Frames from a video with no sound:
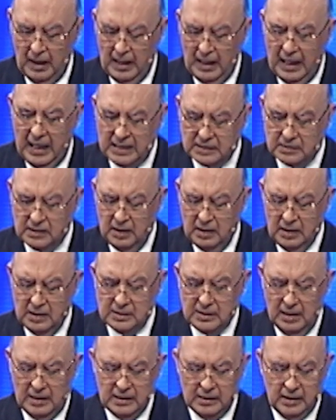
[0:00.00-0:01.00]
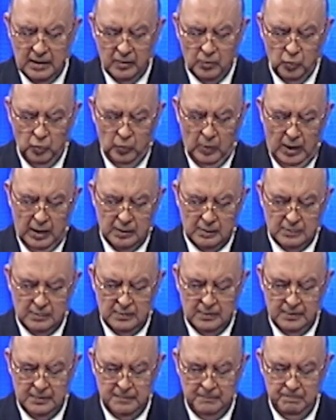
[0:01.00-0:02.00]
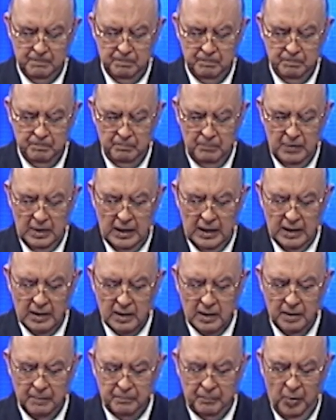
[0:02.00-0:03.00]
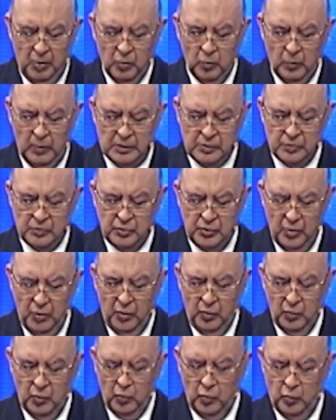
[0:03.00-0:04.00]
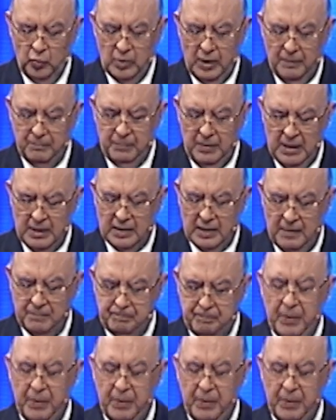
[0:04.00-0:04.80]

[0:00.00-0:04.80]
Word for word: Así dice la escritura. Miren que pongo en Sión una piedra